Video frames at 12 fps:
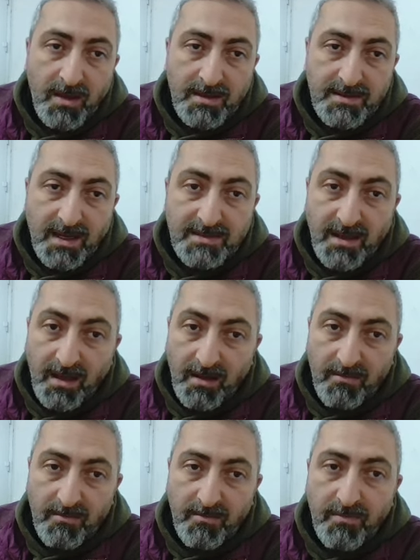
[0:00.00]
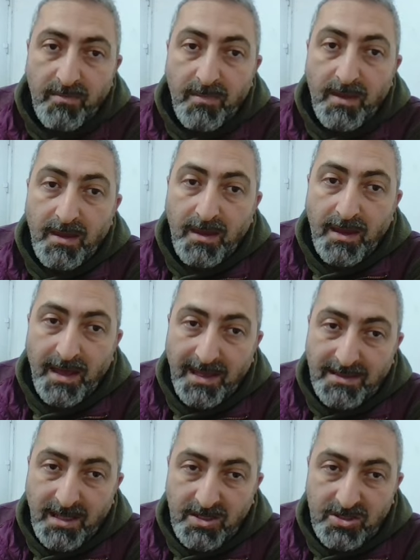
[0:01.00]
Sasa,
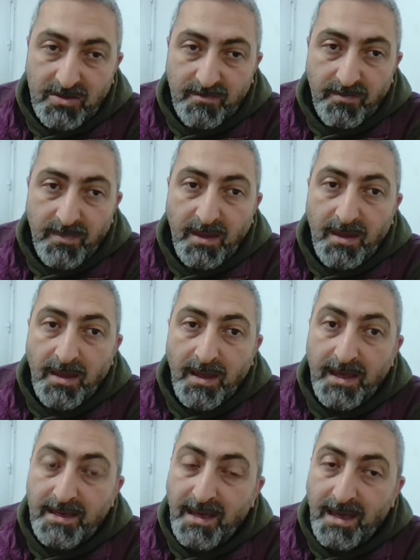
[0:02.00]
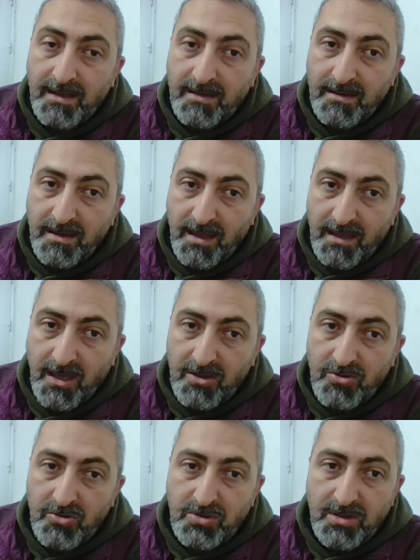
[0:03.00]
Hektaş, Egen, Egen
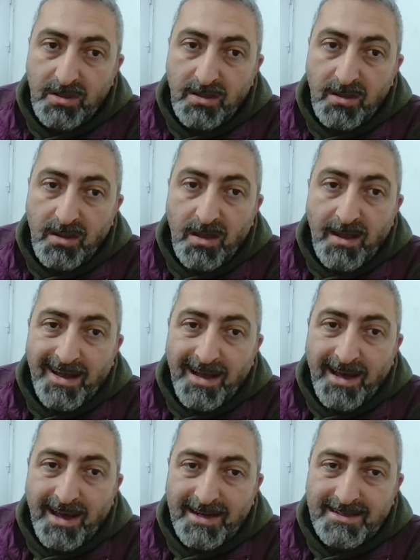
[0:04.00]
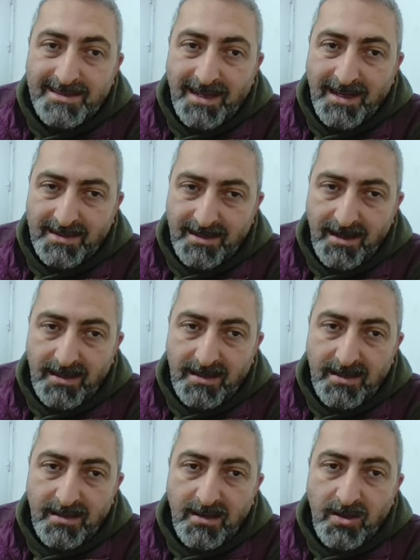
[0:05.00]
Endüstri, Aksa
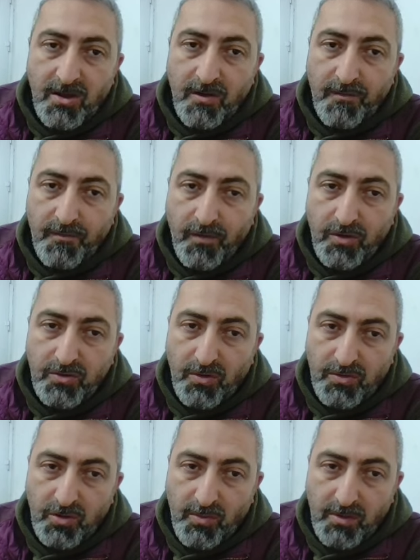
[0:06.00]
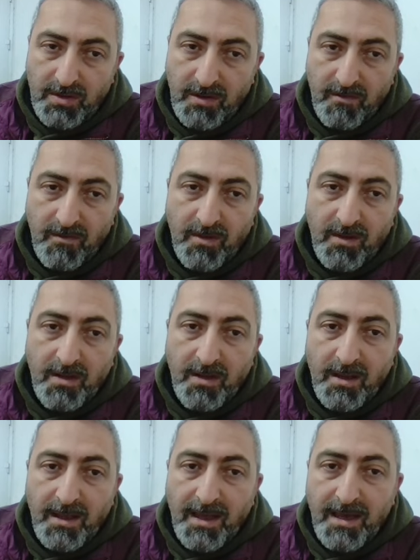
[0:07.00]
Akrilik, Ford Otomotiv,
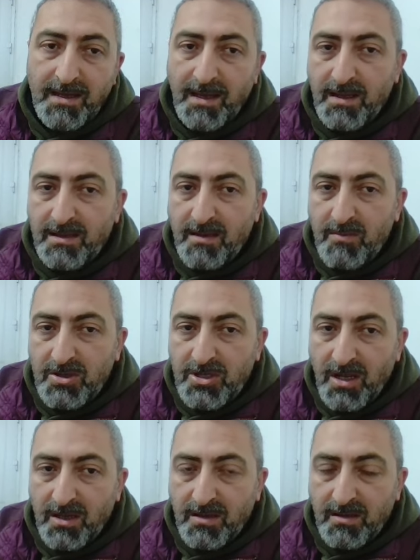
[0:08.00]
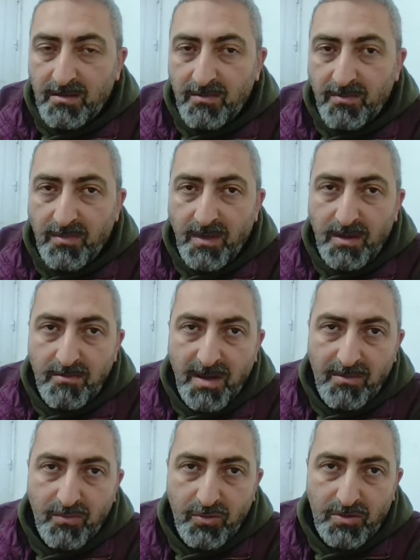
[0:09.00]
Ereğli Demir Çelik.
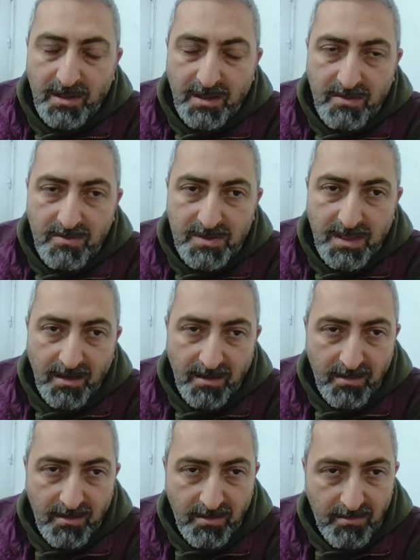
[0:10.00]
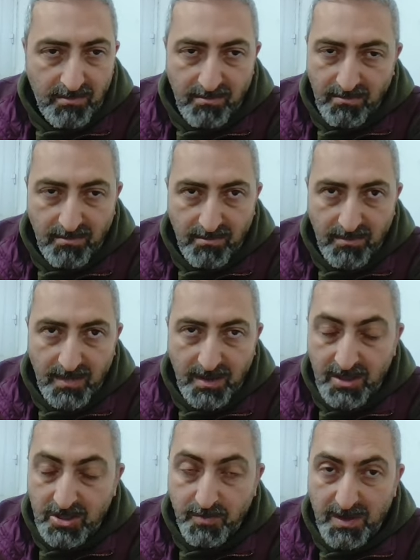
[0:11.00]
Ben burada kimseyi,
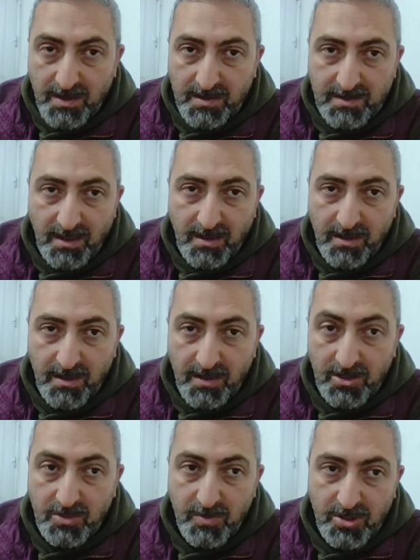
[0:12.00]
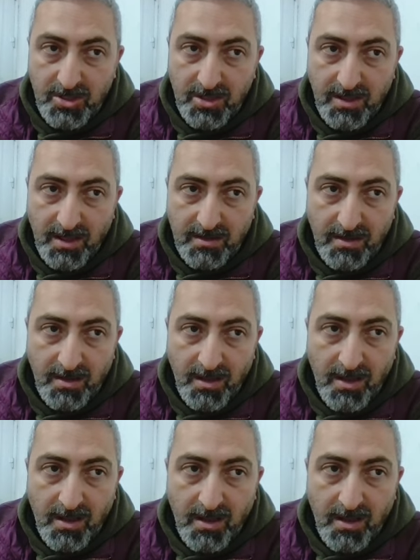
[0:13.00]
hiçbir hisseyi, hiçbir şirketi